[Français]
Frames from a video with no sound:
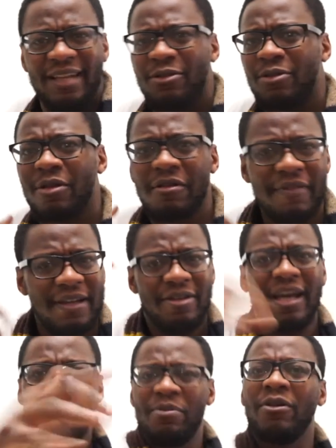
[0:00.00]
d'autre vais te
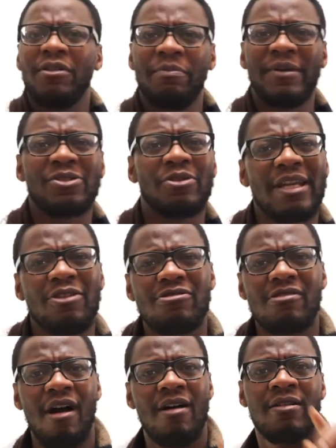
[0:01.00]
répondre parce qu'on est une
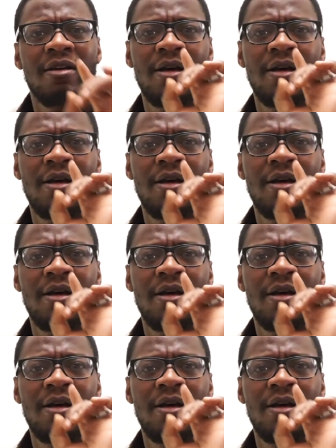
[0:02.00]
grande